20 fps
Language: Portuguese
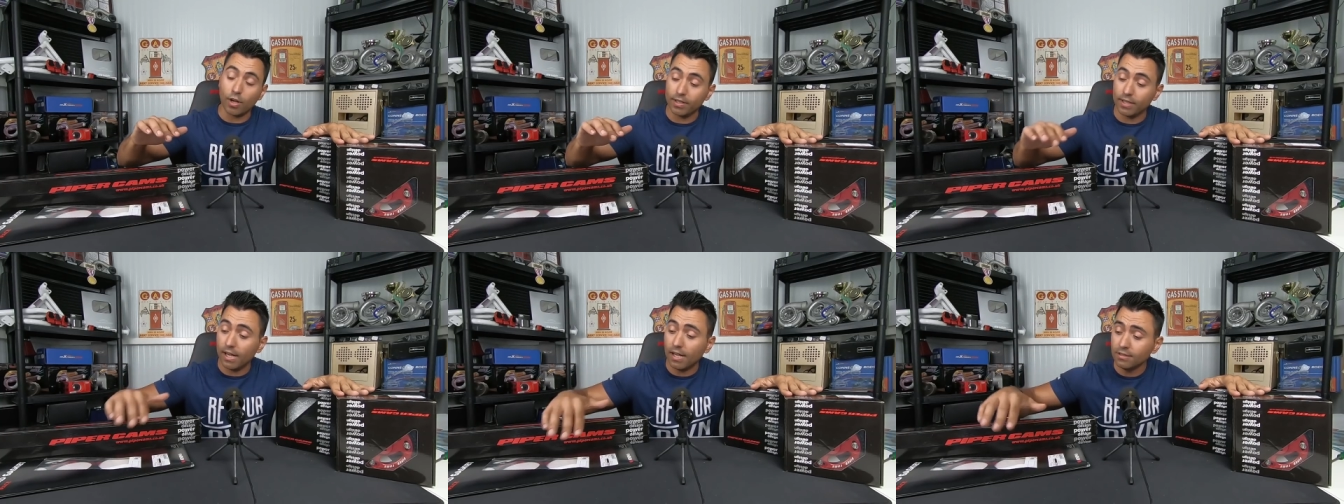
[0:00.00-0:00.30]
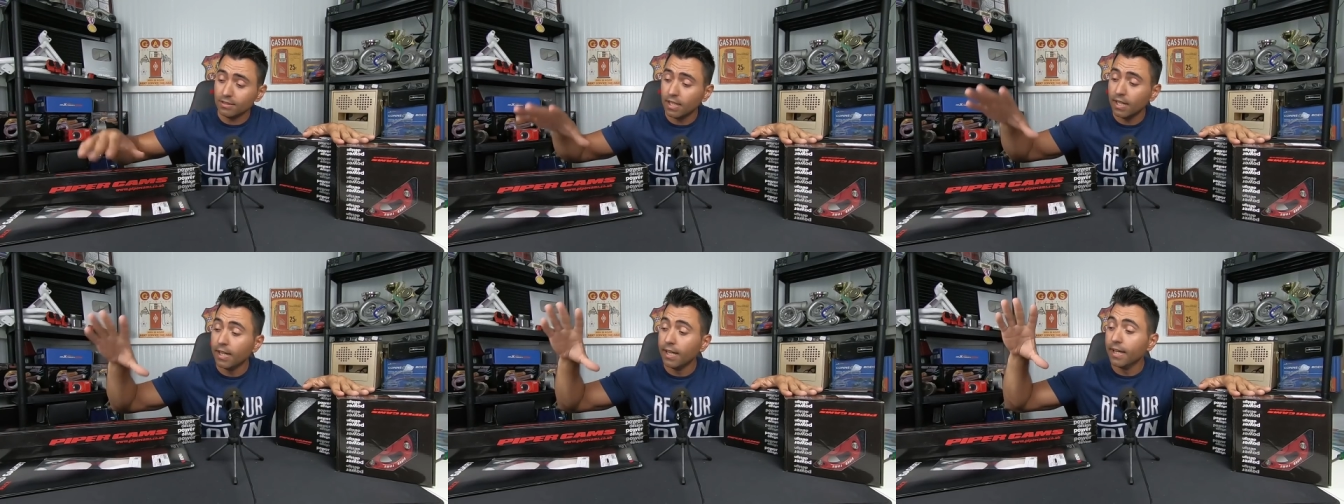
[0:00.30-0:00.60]

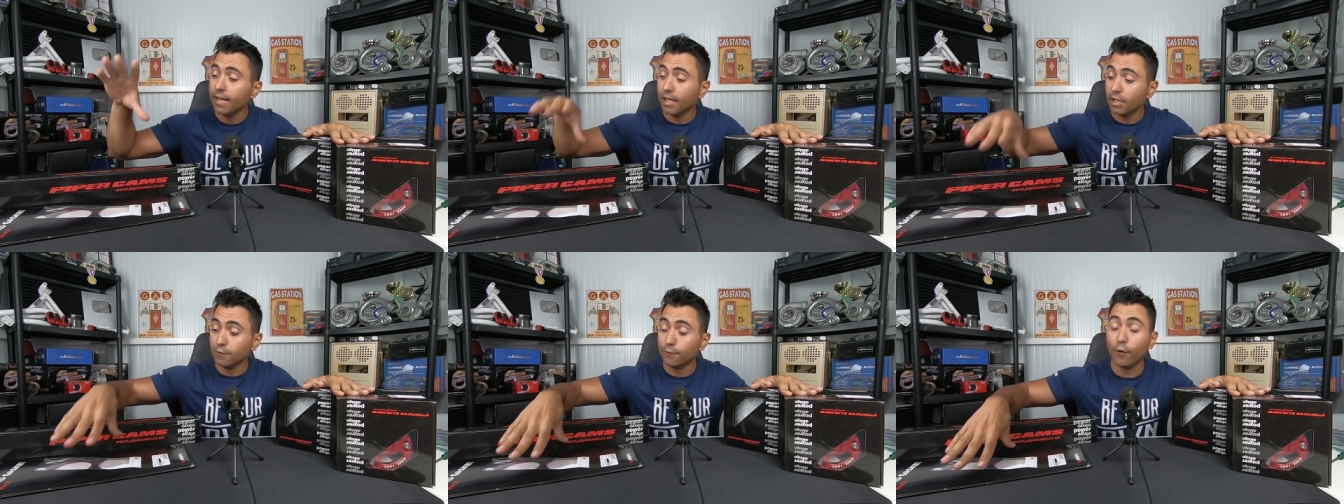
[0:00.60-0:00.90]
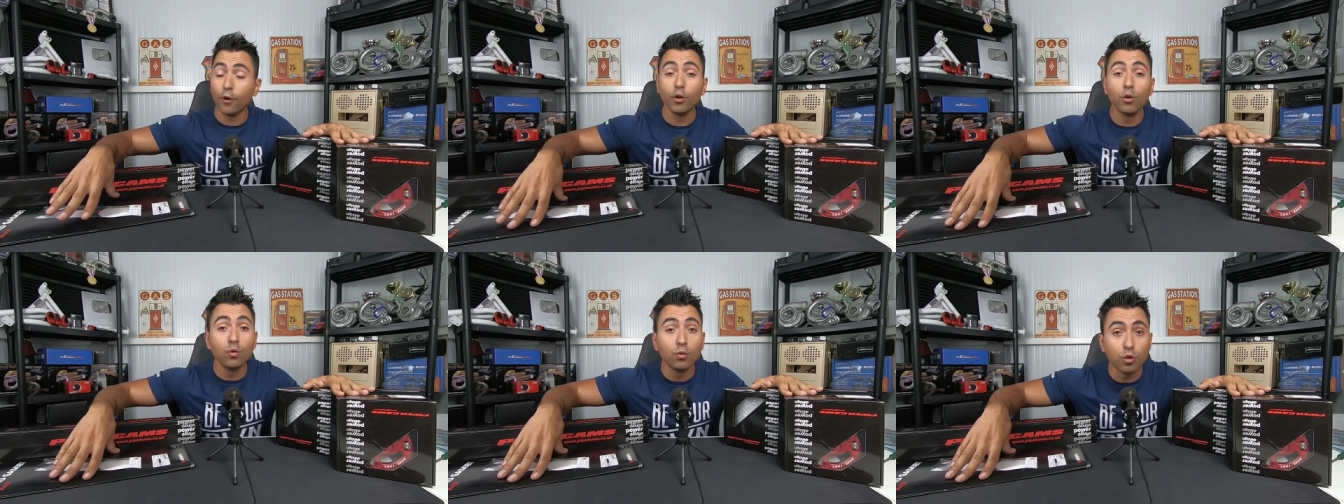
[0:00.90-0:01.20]
canal, que ele
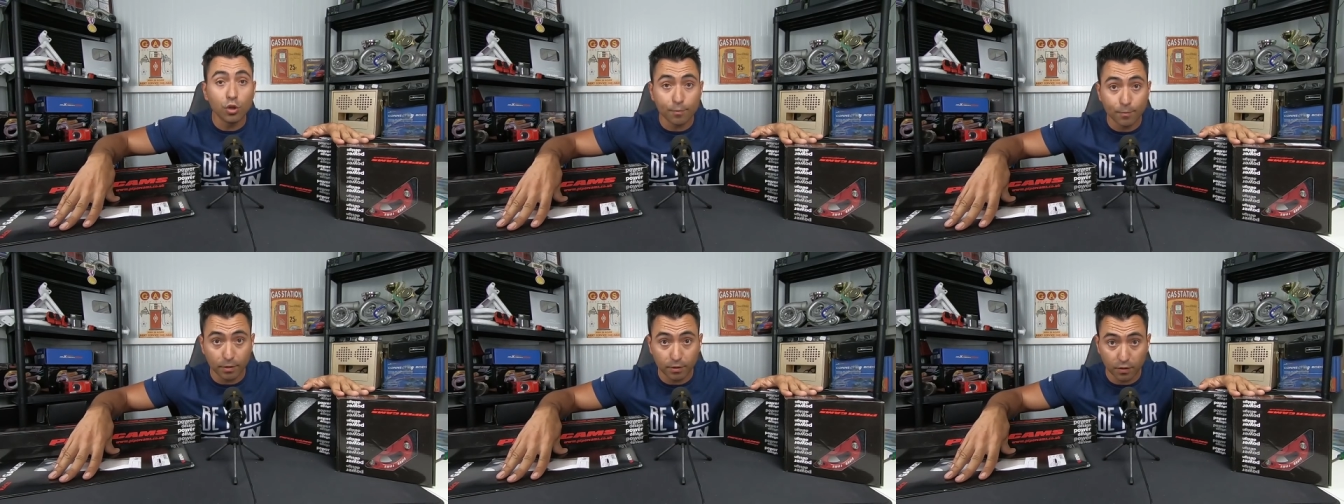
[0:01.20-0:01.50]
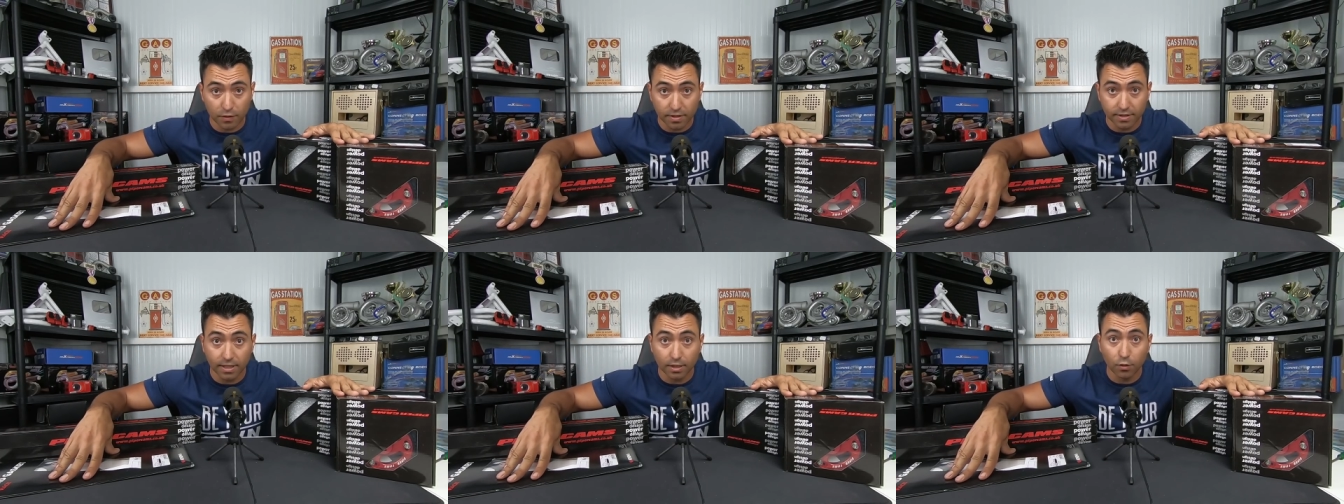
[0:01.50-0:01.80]
foi um dos
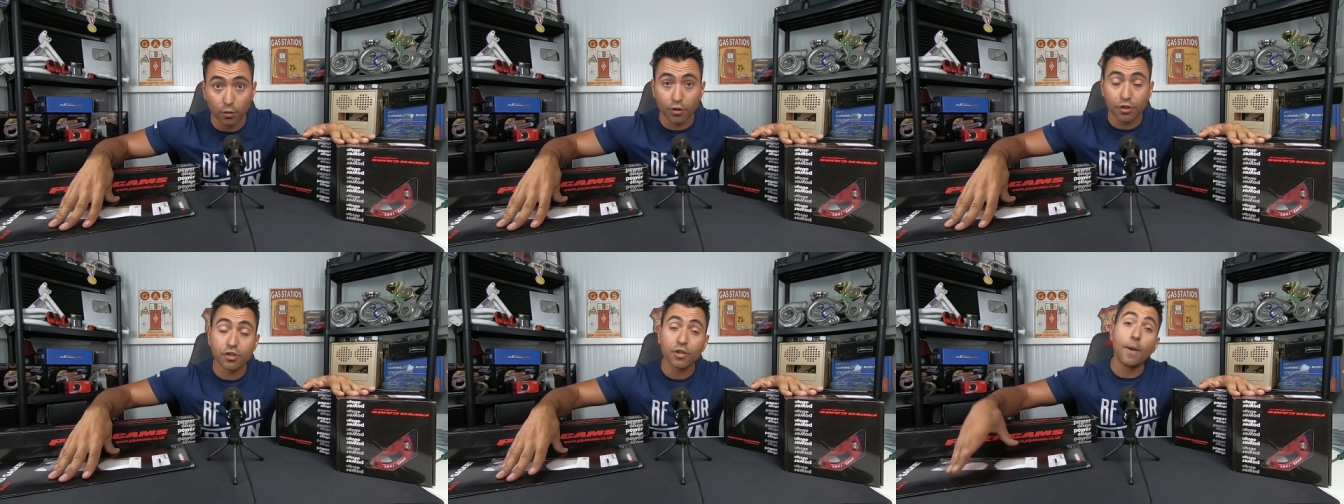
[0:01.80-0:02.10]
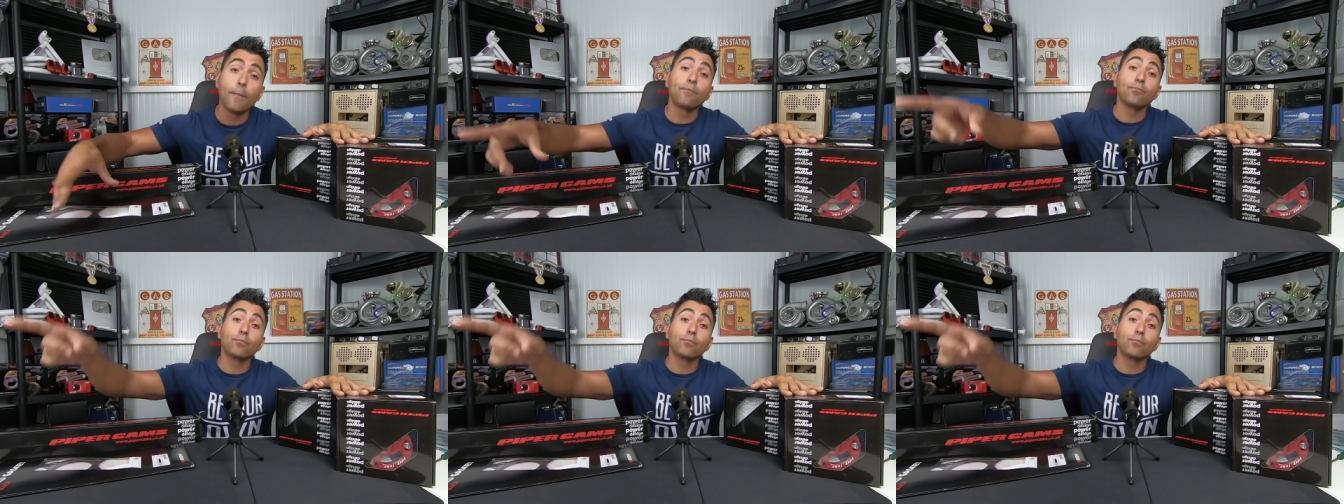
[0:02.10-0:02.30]
patrocinadores